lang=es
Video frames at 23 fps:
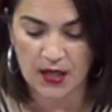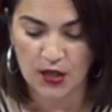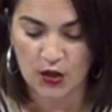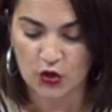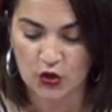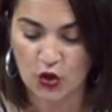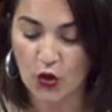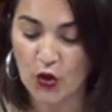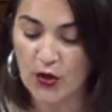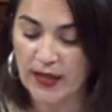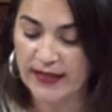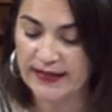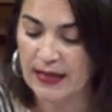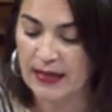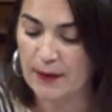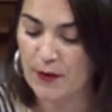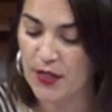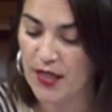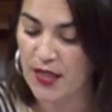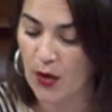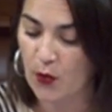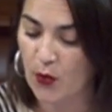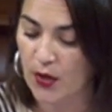Todos
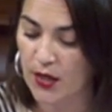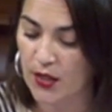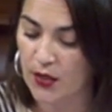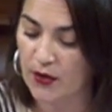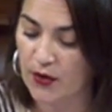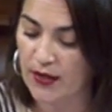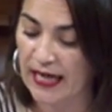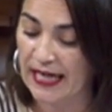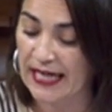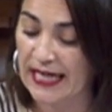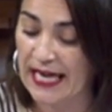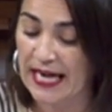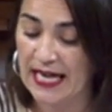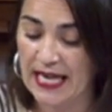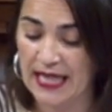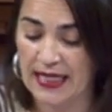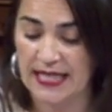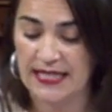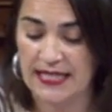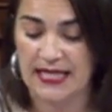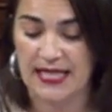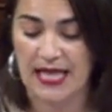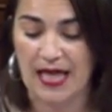estamos de acuerdo en la
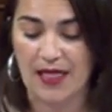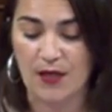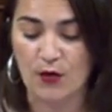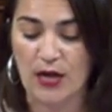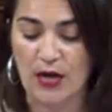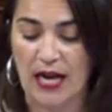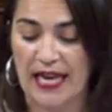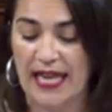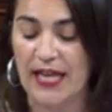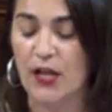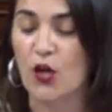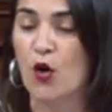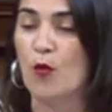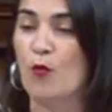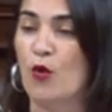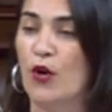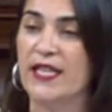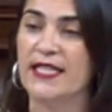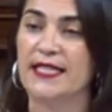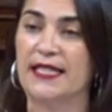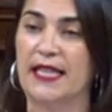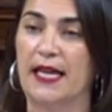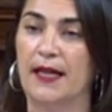necesidad de una ley como
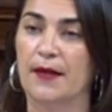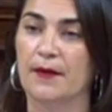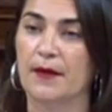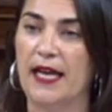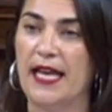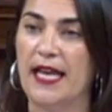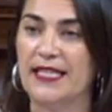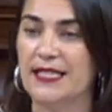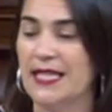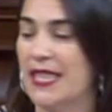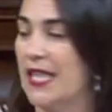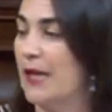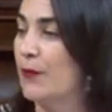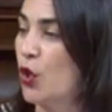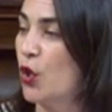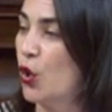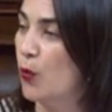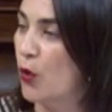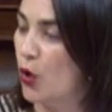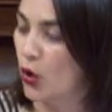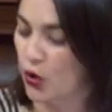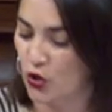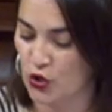esta, excepto
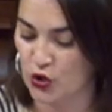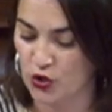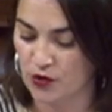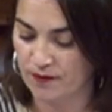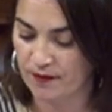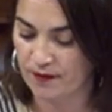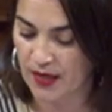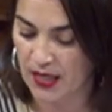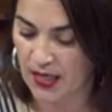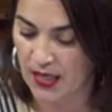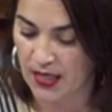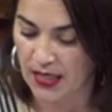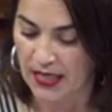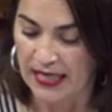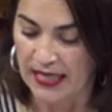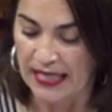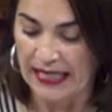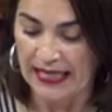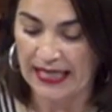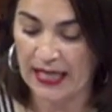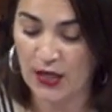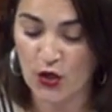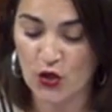Vox,
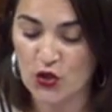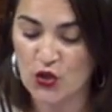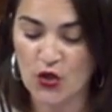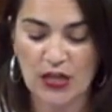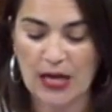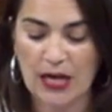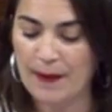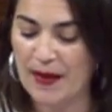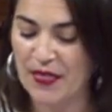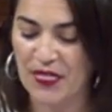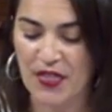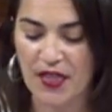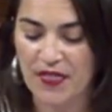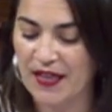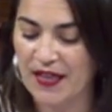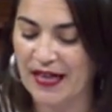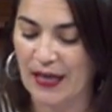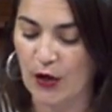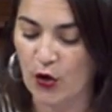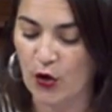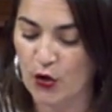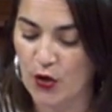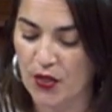que no son capaces de
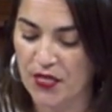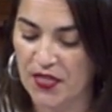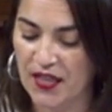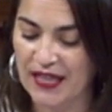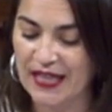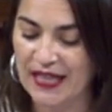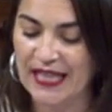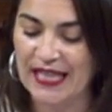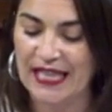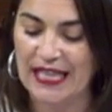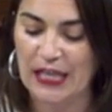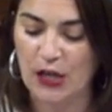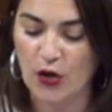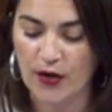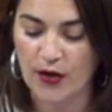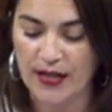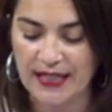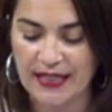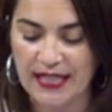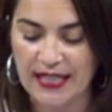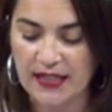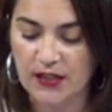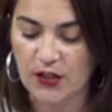reconocer los
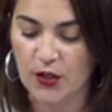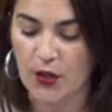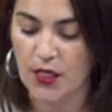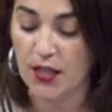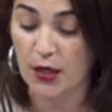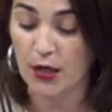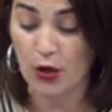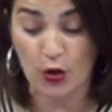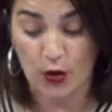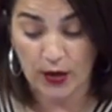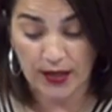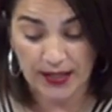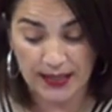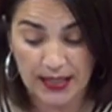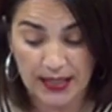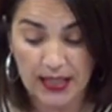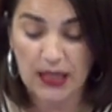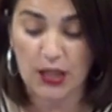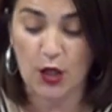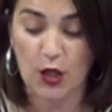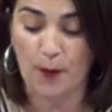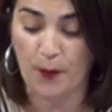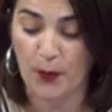
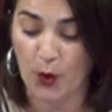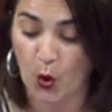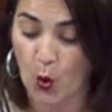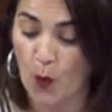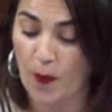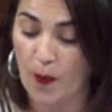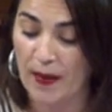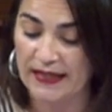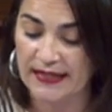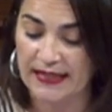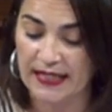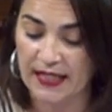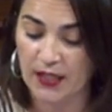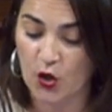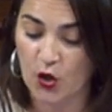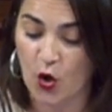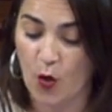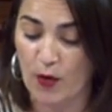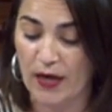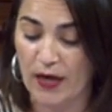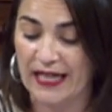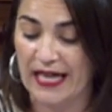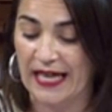indicios, preocupantes
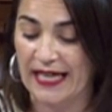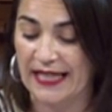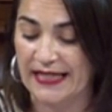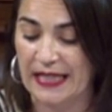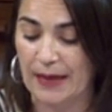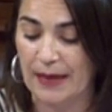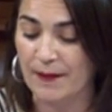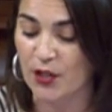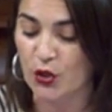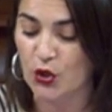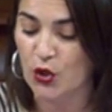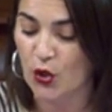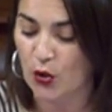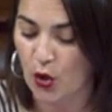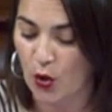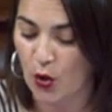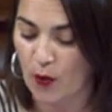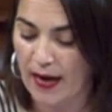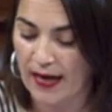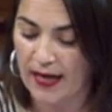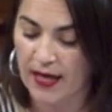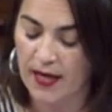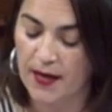como el calentamiento
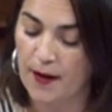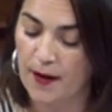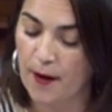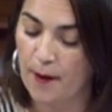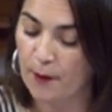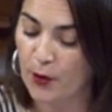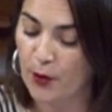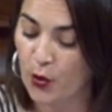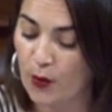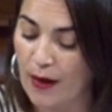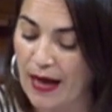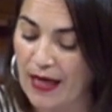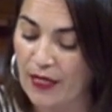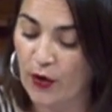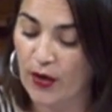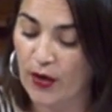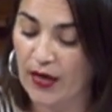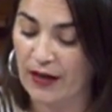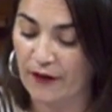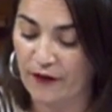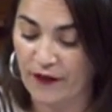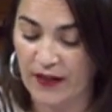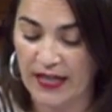global, probado y
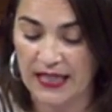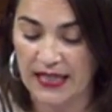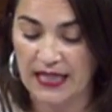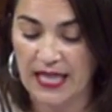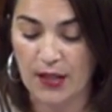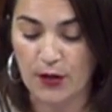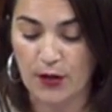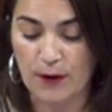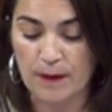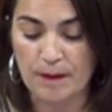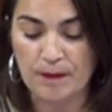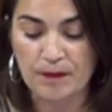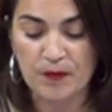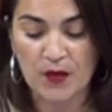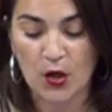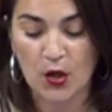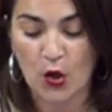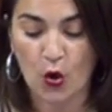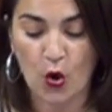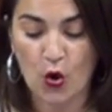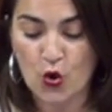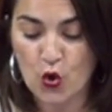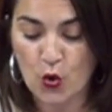refrendado
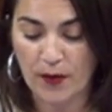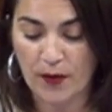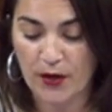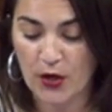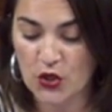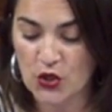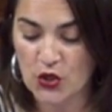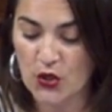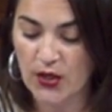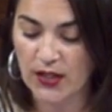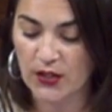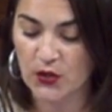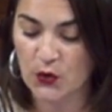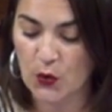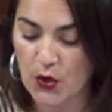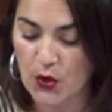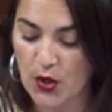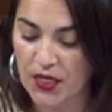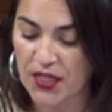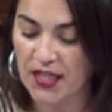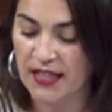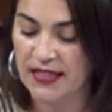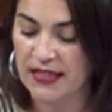con numerosos
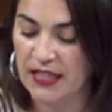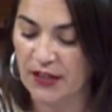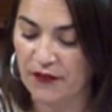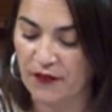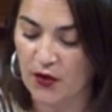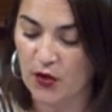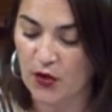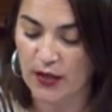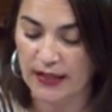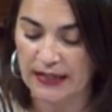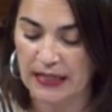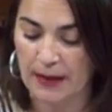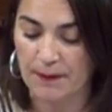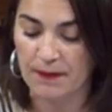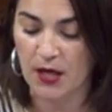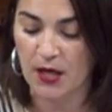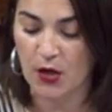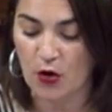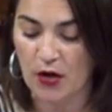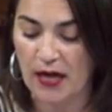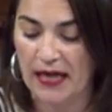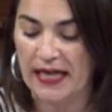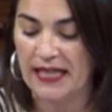estudios científicos y también
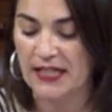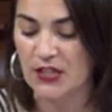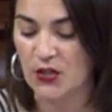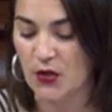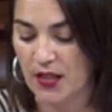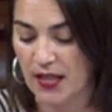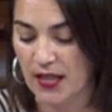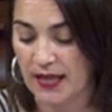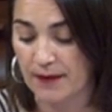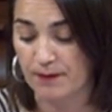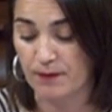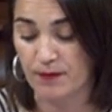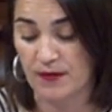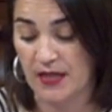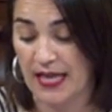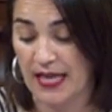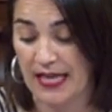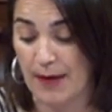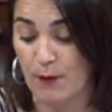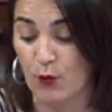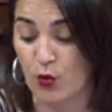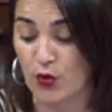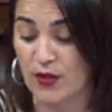con el hecho de,
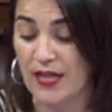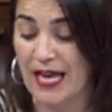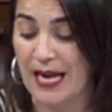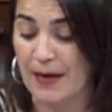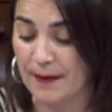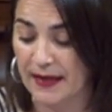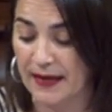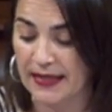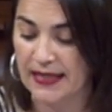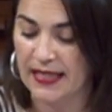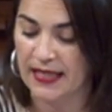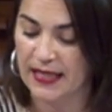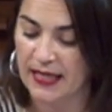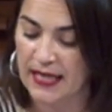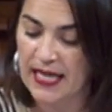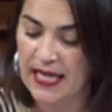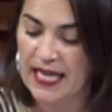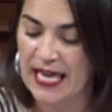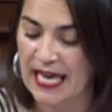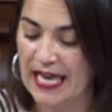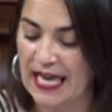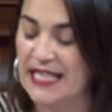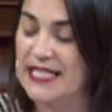que mundialmente
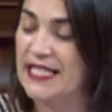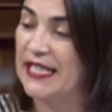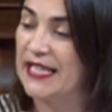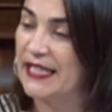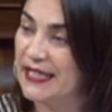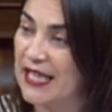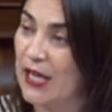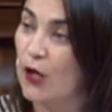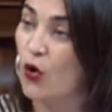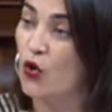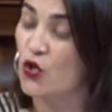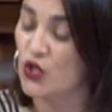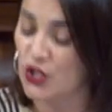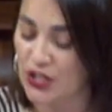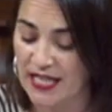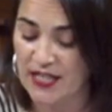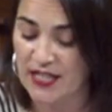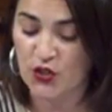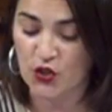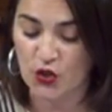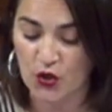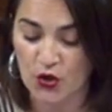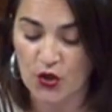existe
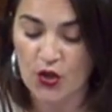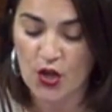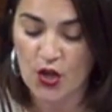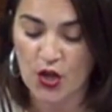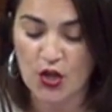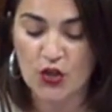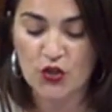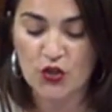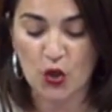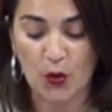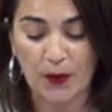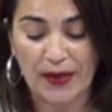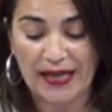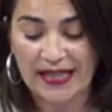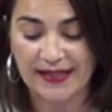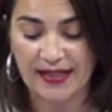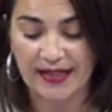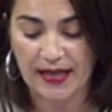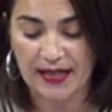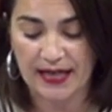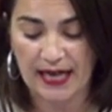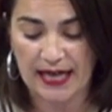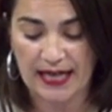consenso sobre
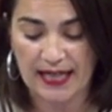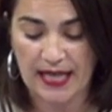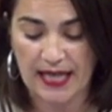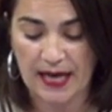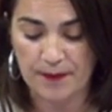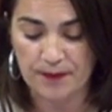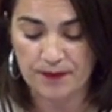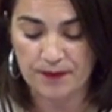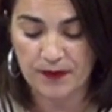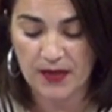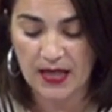esta realidad.